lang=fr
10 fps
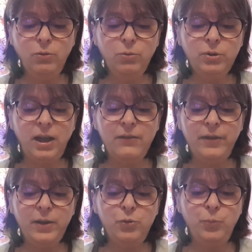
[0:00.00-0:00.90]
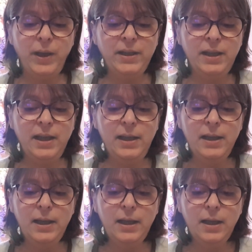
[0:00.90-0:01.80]
au travers du paquet
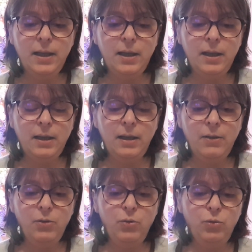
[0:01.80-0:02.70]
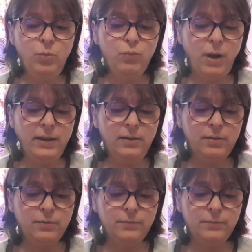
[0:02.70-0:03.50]
une boîte.